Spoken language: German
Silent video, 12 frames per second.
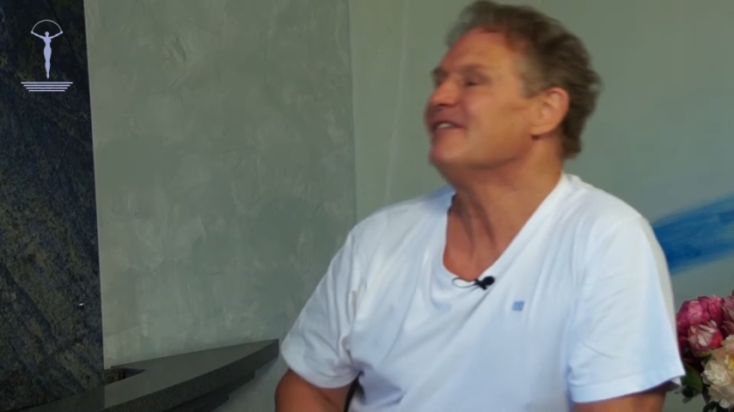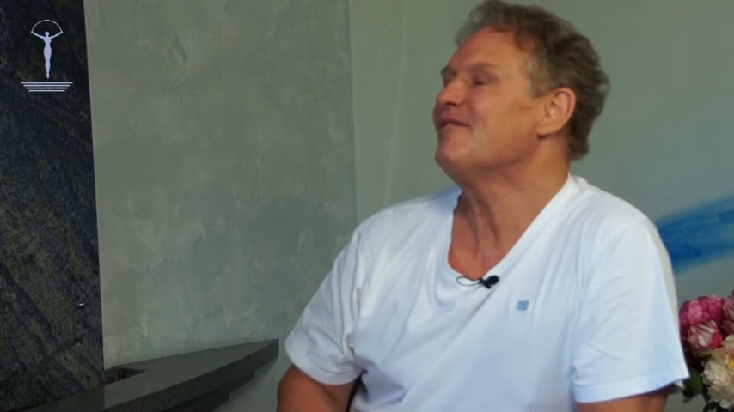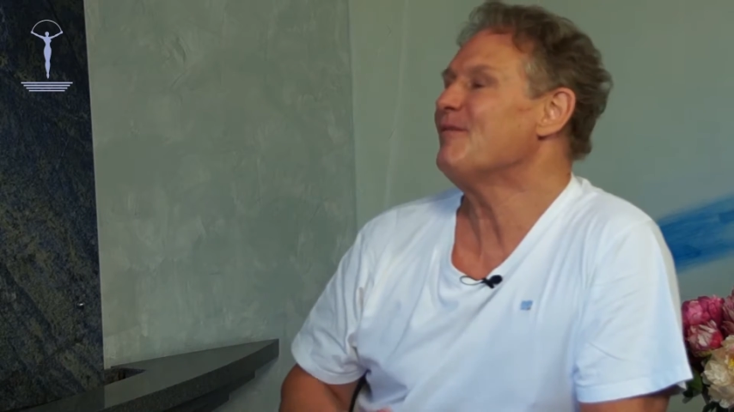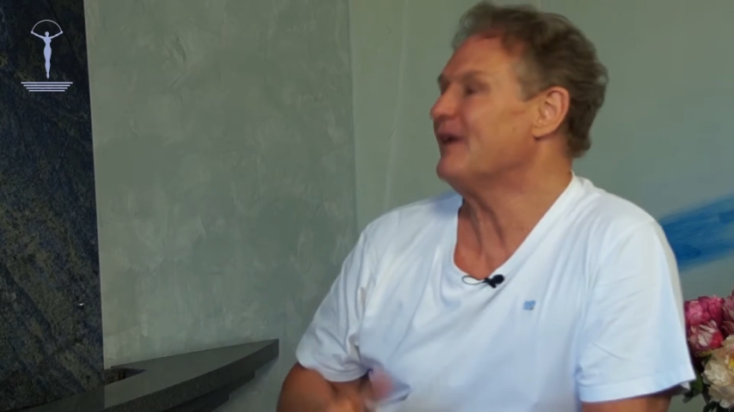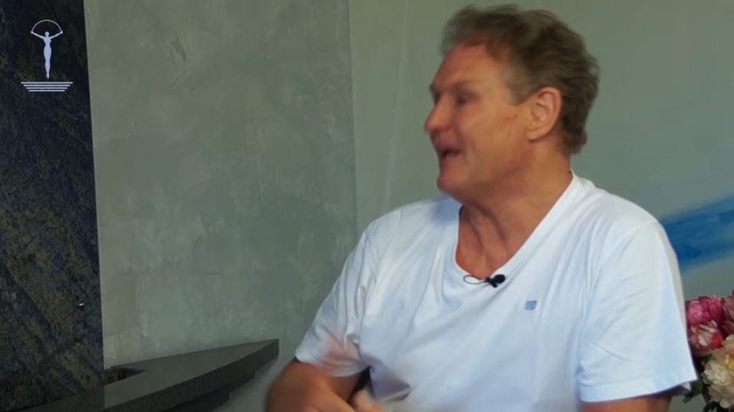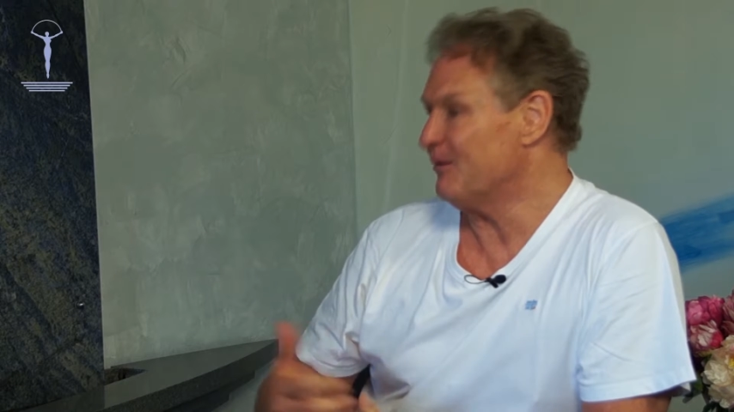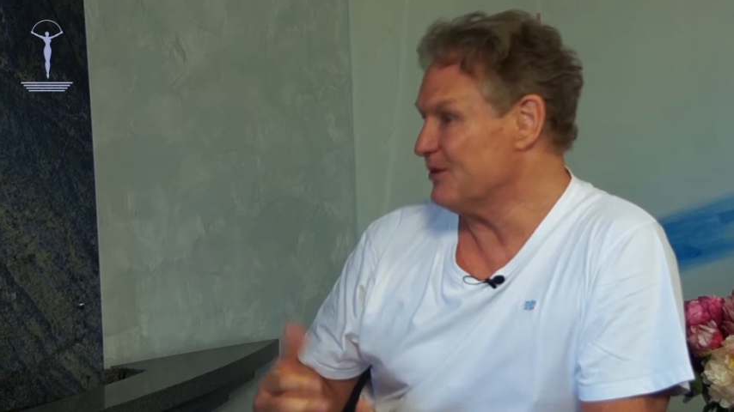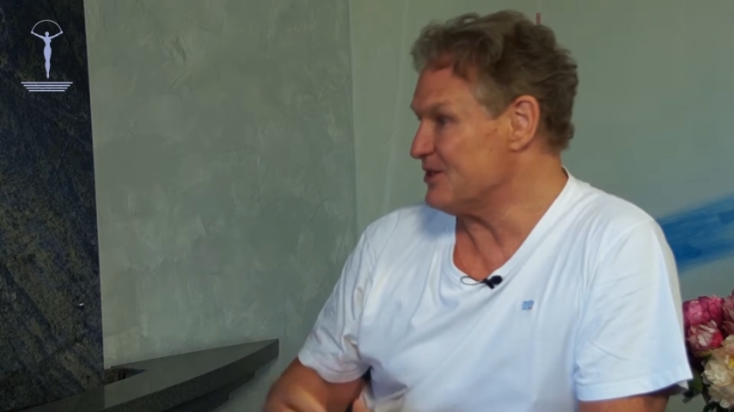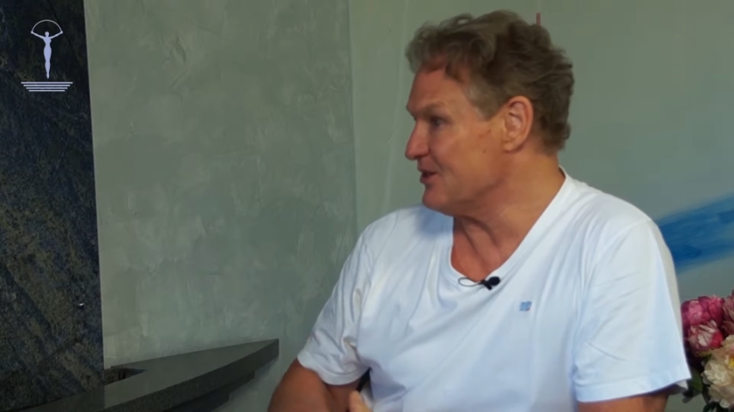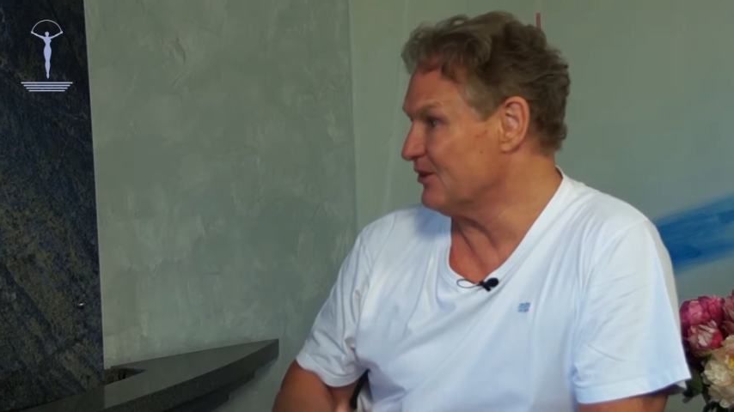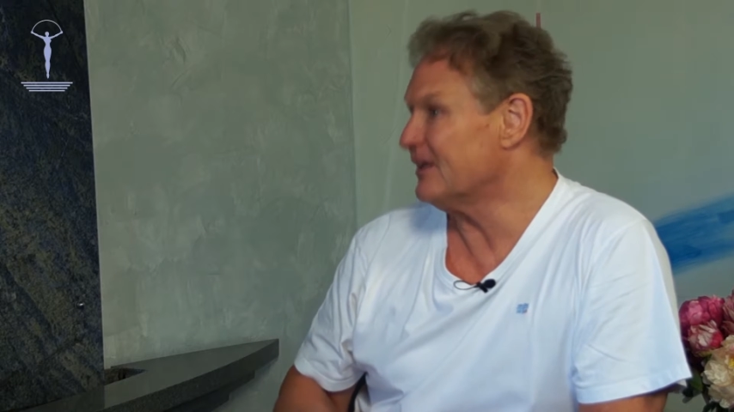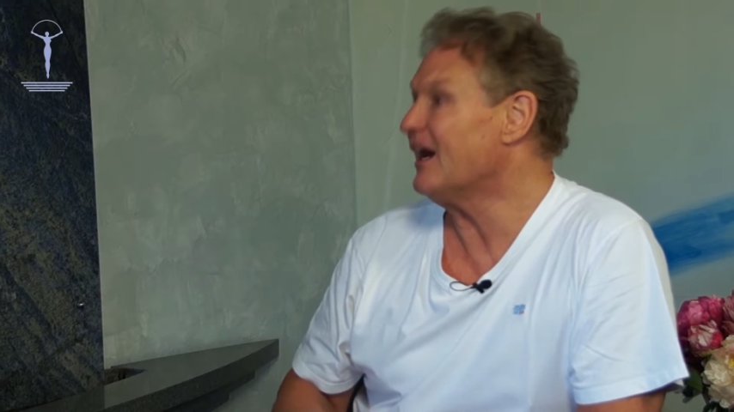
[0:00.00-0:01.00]
wenn man eine
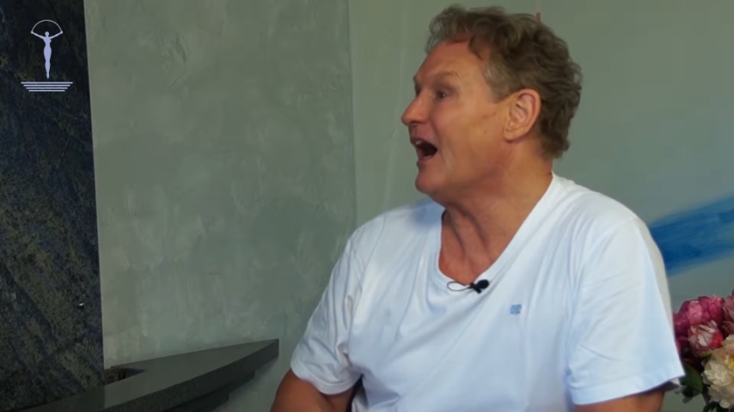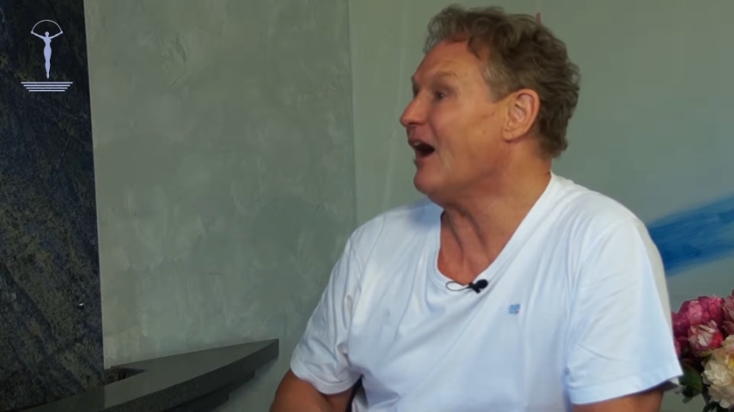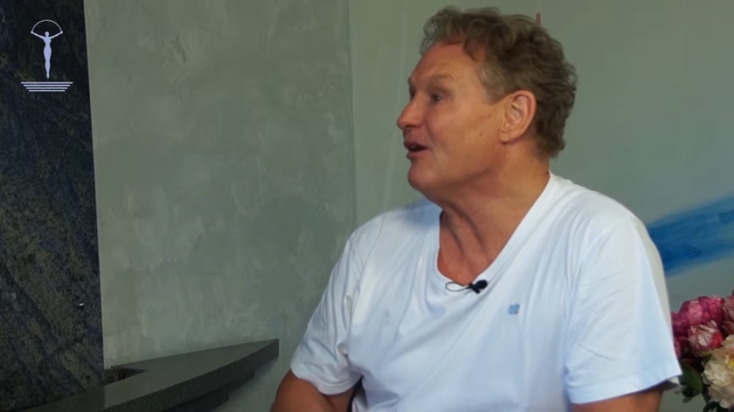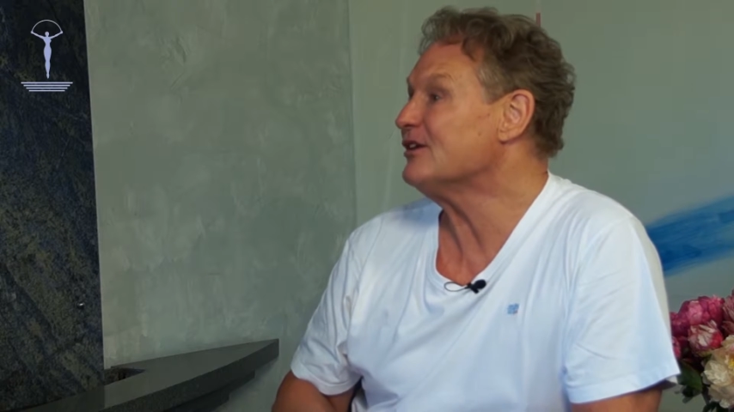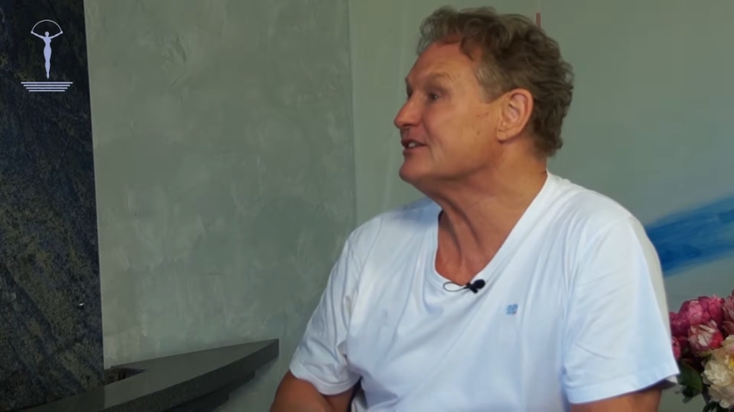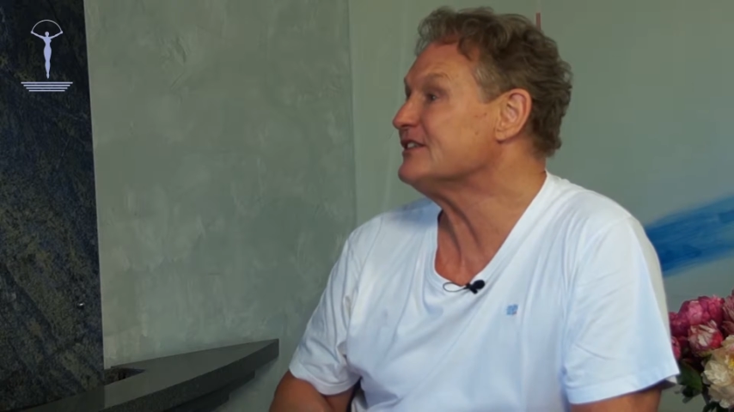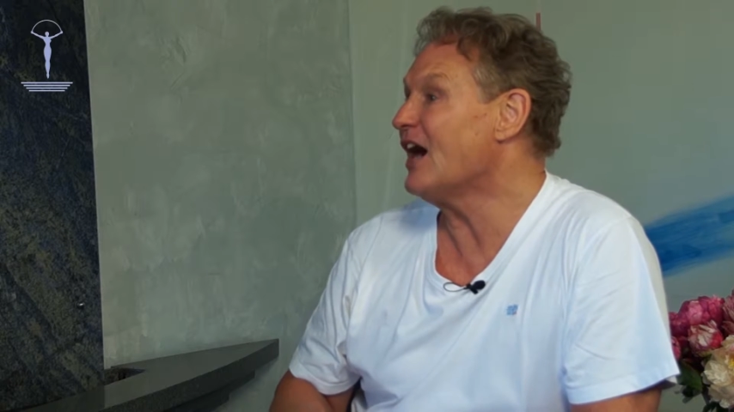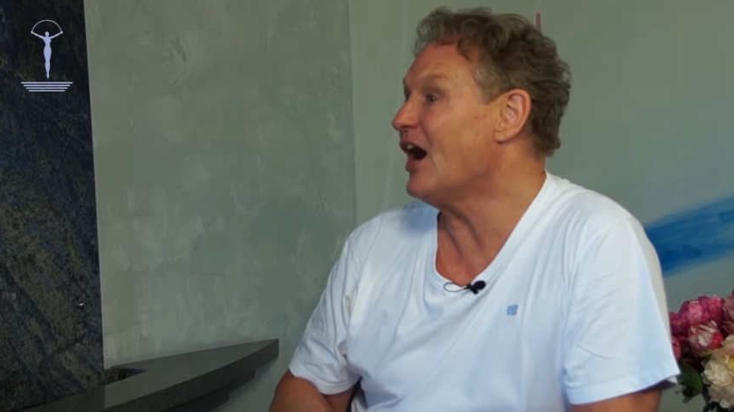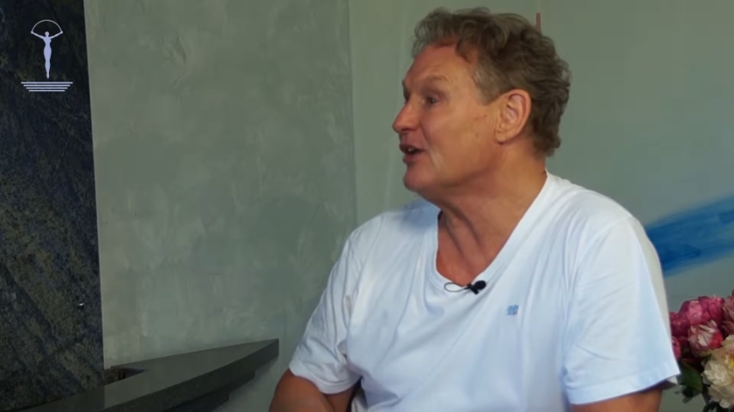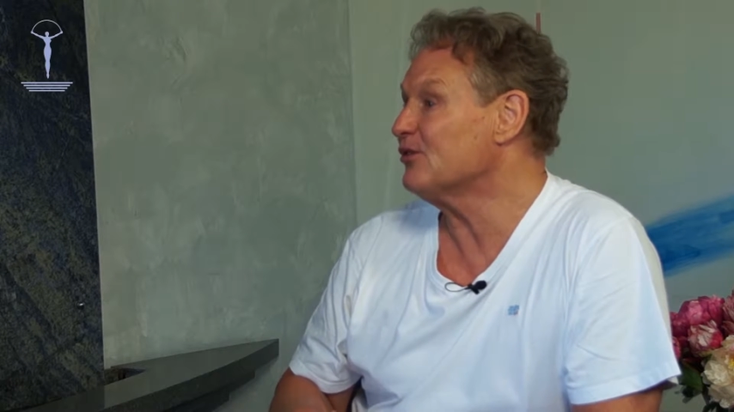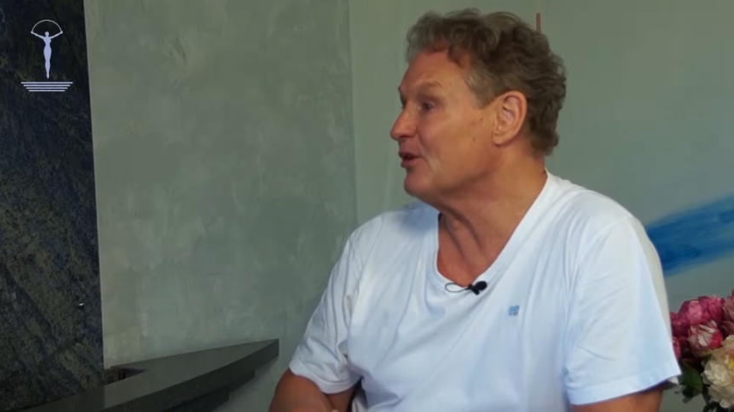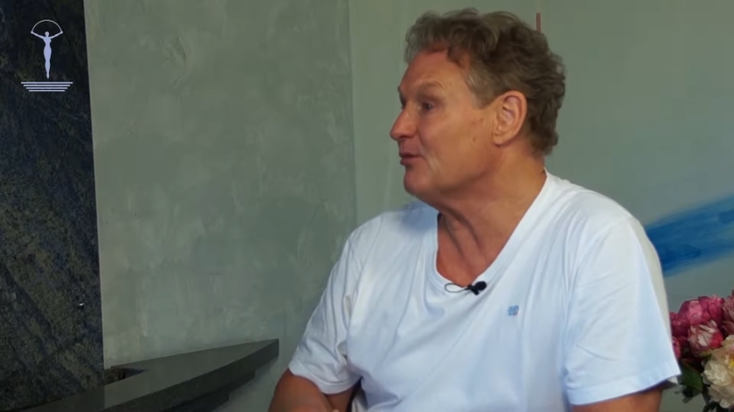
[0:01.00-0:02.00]
Emotion
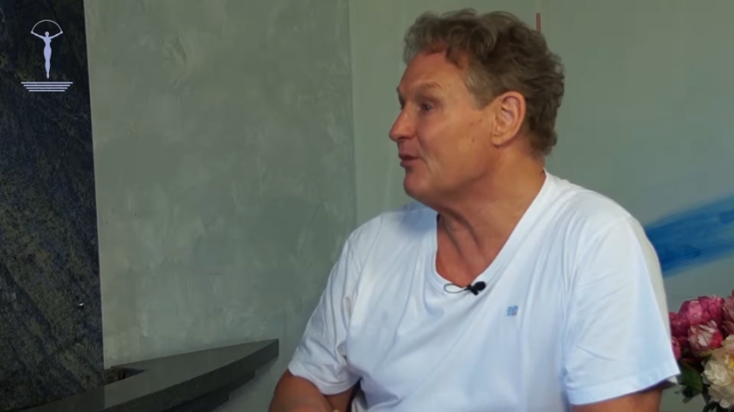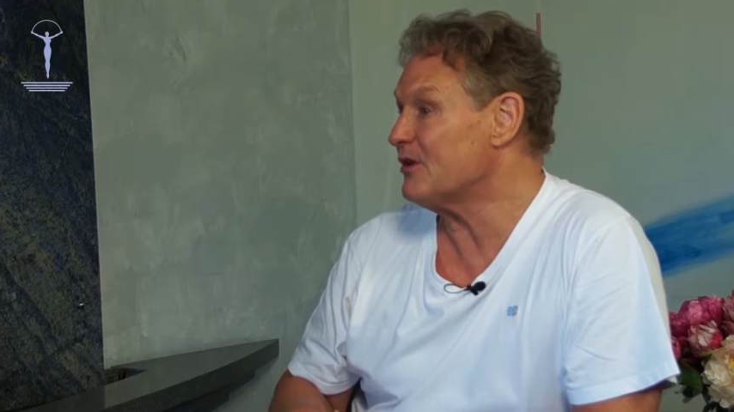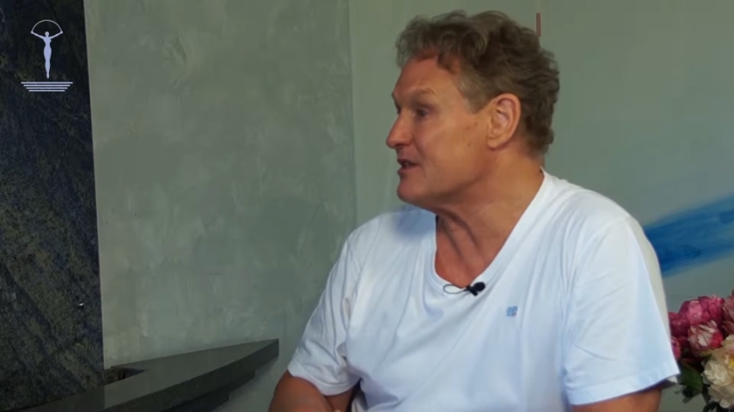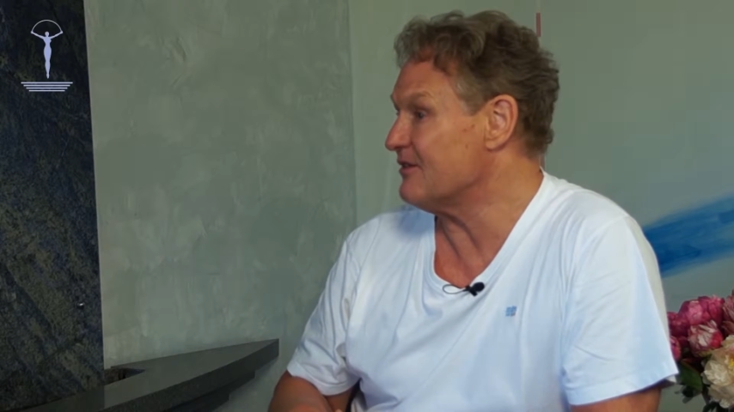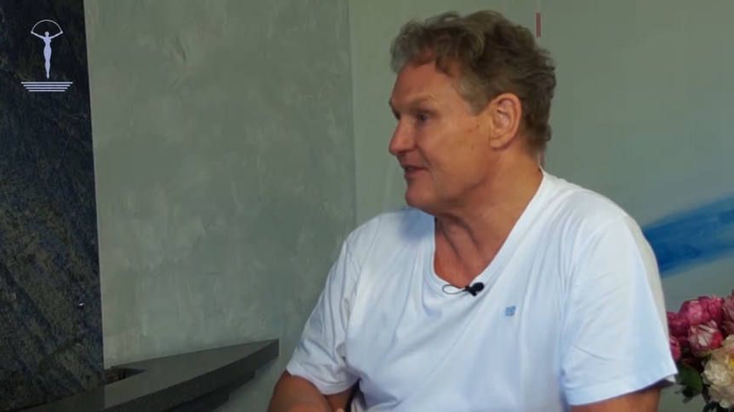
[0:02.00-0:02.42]
ausdrücken möchte,